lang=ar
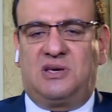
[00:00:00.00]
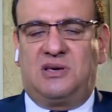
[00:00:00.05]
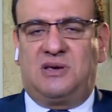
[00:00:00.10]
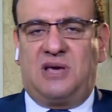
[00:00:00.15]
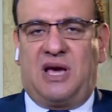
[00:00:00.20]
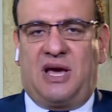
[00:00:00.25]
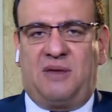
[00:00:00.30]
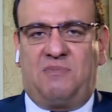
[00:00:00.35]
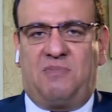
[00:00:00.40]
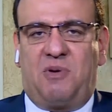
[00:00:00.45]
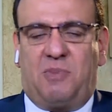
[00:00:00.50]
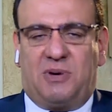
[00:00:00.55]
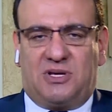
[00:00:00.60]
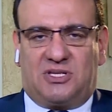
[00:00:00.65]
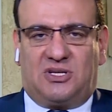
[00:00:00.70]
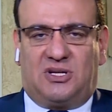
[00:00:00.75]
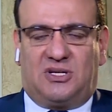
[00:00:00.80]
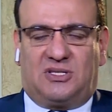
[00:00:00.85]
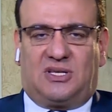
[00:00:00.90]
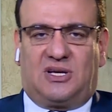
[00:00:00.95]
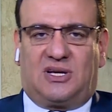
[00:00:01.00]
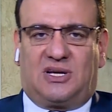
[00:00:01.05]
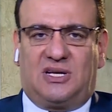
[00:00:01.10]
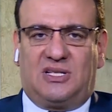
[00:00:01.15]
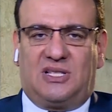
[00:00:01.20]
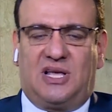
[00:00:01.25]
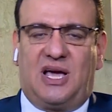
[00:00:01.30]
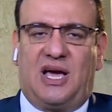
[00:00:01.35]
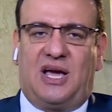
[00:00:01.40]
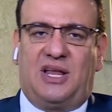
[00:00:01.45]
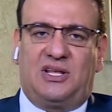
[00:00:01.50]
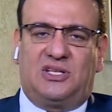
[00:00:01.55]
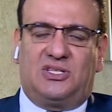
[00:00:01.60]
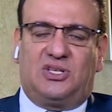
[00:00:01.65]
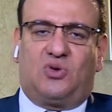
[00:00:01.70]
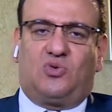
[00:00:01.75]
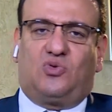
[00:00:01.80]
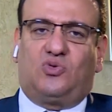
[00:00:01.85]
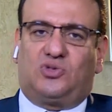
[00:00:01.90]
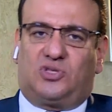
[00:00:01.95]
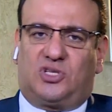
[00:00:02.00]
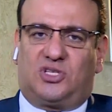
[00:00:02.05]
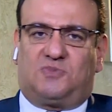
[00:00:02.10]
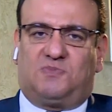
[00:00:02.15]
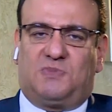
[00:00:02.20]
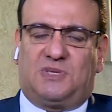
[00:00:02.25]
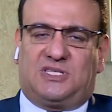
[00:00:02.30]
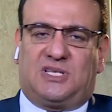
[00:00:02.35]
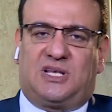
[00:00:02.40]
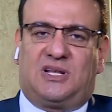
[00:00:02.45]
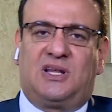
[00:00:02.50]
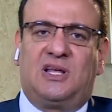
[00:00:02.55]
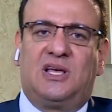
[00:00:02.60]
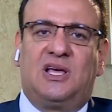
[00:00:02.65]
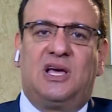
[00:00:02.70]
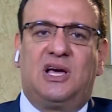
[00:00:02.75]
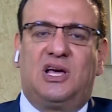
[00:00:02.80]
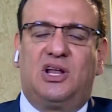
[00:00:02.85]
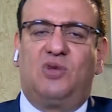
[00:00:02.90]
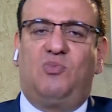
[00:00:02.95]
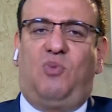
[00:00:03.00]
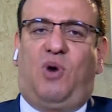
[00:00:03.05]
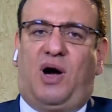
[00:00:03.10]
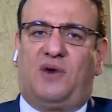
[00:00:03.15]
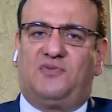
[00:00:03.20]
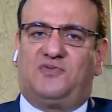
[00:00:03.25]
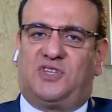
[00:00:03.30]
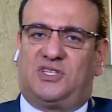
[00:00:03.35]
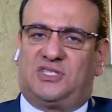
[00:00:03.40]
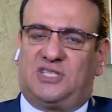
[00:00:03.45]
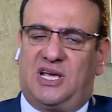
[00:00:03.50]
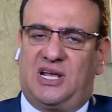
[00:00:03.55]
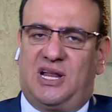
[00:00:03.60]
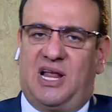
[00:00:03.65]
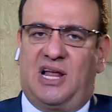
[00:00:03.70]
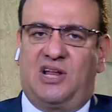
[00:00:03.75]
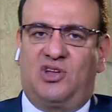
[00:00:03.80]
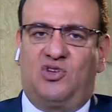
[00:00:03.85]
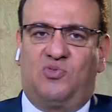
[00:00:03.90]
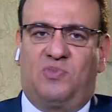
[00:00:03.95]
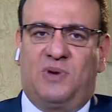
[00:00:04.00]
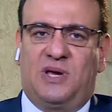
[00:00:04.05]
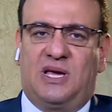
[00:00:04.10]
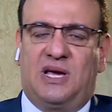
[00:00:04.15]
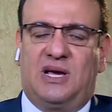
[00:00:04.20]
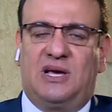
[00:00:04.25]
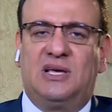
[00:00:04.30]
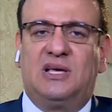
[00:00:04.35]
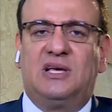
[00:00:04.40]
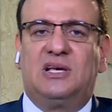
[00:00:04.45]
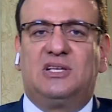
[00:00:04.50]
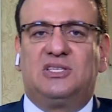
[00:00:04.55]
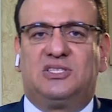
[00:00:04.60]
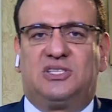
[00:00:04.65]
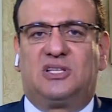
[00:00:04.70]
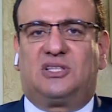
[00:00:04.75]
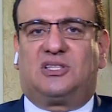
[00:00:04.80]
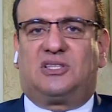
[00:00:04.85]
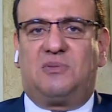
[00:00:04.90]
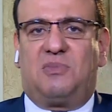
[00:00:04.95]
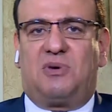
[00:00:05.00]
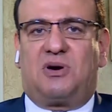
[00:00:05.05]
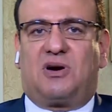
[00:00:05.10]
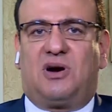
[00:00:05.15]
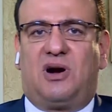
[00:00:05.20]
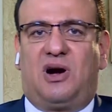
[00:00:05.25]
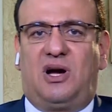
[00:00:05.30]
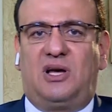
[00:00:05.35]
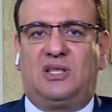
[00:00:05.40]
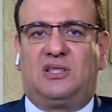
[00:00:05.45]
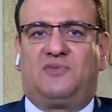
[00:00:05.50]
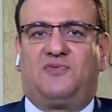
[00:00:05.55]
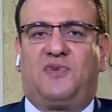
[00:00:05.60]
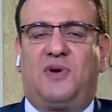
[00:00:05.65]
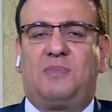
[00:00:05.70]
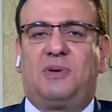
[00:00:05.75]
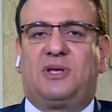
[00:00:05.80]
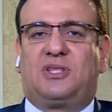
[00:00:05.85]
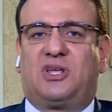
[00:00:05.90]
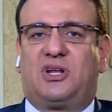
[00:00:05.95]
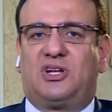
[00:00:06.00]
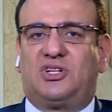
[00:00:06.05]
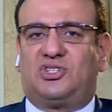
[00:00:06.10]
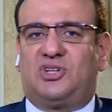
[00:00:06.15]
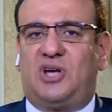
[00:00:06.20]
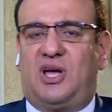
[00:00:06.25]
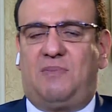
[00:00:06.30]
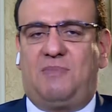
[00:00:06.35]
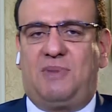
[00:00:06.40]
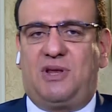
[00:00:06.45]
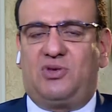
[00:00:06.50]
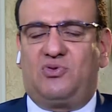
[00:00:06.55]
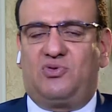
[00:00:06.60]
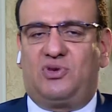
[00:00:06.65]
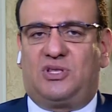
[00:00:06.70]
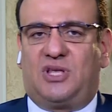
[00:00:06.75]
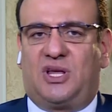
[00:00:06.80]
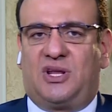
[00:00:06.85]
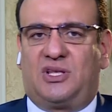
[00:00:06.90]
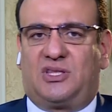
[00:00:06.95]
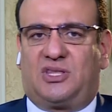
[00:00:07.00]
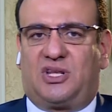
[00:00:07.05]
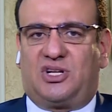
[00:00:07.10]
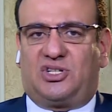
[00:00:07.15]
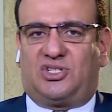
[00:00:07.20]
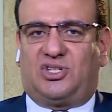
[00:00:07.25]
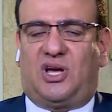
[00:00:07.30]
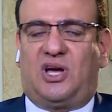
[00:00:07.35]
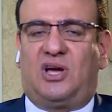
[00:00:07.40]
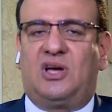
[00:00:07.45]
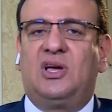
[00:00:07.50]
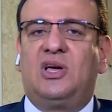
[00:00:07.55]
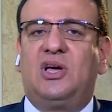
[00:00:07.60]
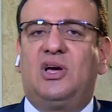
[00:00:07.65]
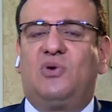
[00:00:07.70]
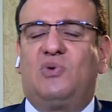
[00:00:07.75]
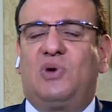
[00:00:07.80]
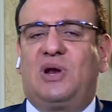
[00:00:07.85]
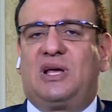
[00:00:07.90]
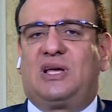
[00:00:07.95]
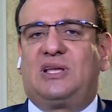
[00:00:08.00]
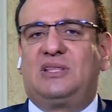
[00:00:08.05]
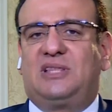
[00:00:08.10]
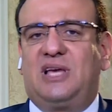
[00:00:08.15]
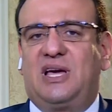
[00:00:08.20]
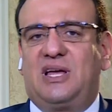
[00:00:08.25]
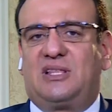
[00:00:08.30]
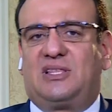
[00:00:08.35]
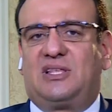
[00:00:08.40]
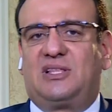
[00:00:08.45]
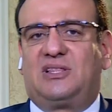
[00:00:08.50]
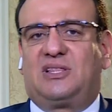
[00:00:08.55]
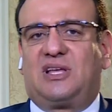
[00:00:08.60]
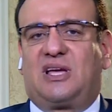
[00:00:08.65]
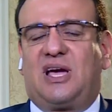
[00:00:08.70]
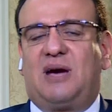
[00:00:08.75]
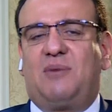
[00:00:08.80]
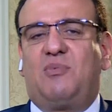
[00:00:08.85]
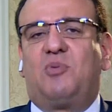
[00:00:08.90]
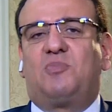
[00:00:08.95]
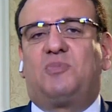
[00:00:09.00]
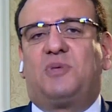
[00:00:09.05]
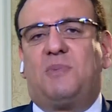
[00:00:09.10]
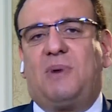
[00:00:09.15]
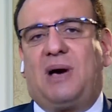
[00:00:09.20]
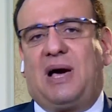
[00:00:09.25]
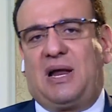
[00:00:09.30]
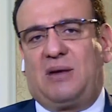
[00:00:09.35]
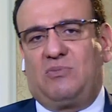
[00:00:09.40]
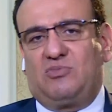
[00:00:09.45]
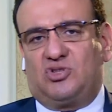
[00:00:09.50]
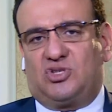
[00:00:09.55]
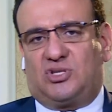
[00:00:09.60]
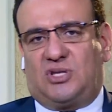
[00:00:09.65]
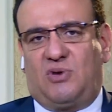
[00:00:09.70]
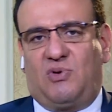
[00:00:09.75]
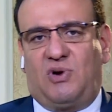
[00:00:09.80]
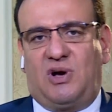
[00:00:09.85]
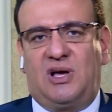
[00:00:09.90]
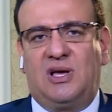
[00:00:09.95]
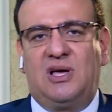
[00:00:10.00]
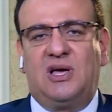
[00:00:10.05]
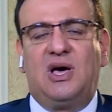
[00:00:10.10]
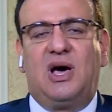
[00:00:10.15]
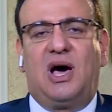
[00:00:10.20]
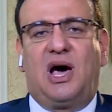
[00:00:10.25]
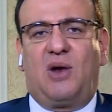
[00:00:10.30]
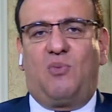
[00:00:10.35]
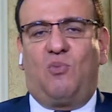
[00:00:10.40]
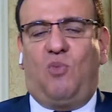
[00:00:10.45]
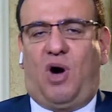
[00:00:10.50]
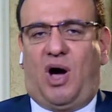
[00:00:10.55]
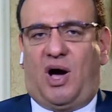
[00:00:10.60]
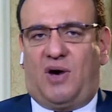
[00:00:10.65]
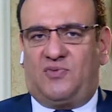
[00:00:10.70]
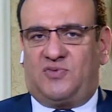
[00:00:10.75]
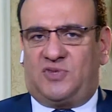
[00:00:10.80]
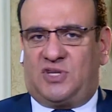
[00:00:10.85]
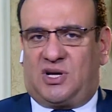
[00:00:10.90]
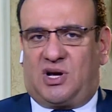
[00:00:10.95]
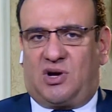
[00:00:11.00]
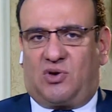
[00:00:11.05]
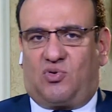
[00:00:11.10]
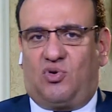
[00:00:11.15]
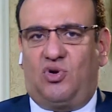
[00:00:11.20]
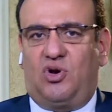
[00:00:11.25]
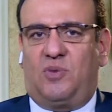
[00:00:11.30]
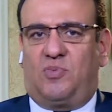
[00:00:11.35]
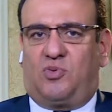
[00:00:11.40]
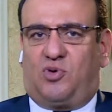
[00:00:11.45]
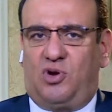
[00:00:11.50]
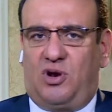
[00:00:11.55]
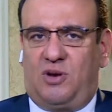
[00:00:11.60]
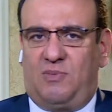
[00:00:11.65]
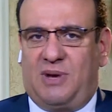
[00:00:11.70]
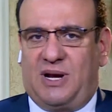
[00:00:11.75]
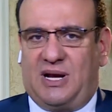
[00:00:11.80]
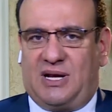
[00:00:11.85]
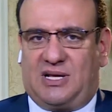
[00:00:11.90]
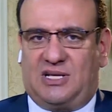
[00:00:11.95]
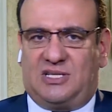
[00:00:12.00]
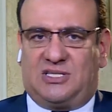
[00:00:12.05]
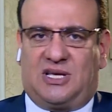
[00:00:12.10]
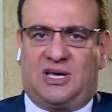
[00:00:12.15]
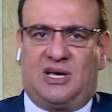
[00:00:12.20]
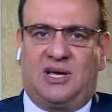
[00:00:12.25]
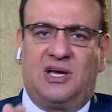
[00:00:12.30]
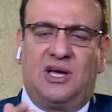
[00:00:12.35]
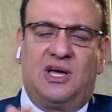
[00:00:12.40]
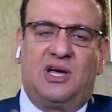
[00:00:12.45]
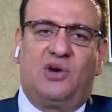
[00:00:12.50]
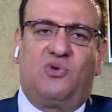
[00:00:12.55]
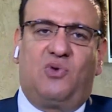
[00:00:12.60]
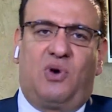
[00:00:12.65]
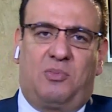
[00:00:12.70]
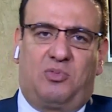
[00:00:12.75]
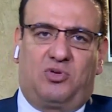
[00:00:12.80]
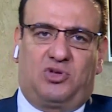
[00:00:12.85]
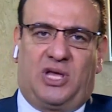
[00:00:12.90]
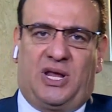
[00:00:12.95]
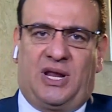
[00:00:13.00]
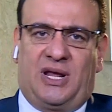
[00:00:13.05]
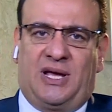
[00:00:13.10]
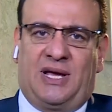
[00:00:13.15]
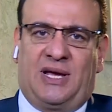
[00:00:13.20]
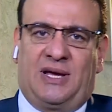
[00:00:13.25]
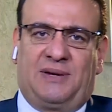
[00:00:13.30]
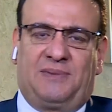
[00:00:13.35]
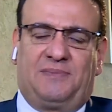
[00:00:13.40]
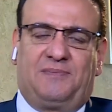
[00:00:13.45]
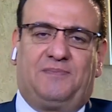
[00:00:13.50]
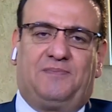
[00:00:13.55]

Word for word: يعني ببساطه كده يعني اذا خصص مثلا لمحافظه زي الاليوبيه ست مقاعد فبيترشح من يريد ان يترشح ولكن دايره انتخابه بتبقى على مستوى المحافظه ككل بكل مراكزها ومدنها يعني.